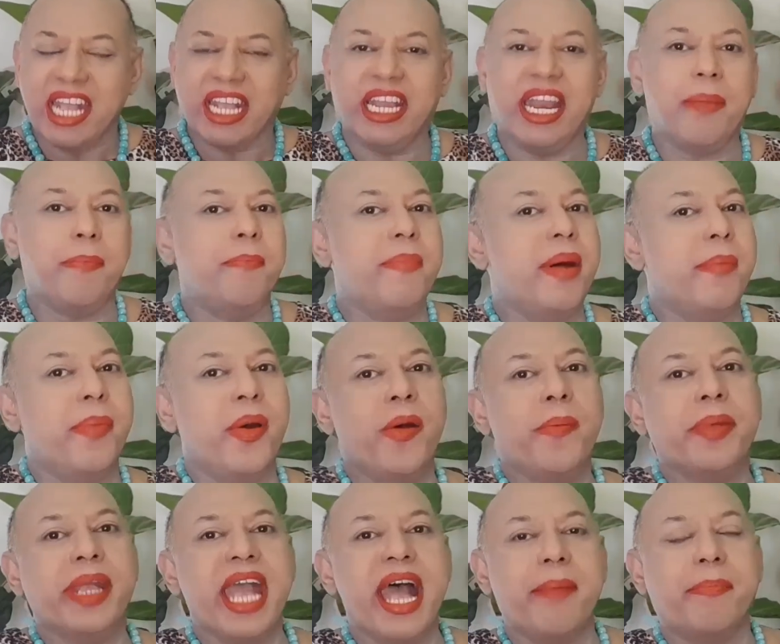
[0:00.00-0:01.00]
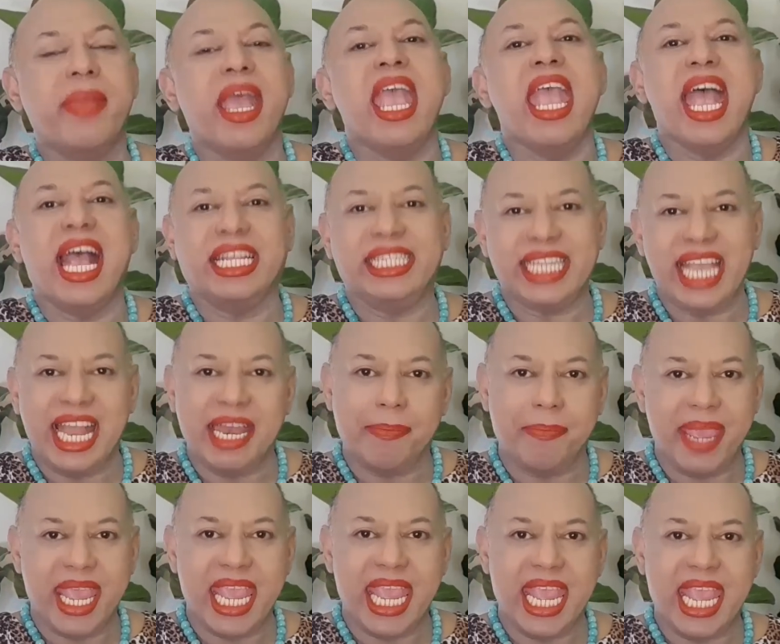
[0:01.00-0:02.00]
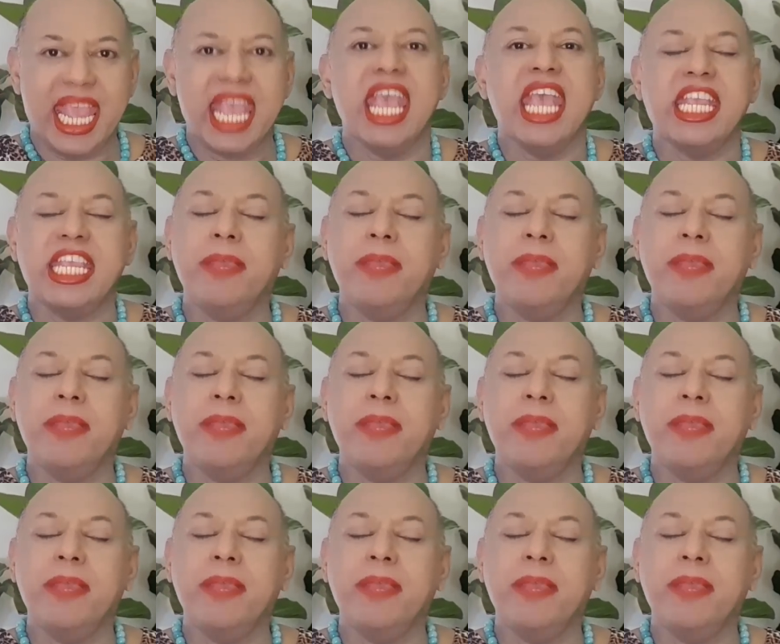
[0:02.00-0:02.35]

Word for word: กลับมาพบกับอาจารย์เบย์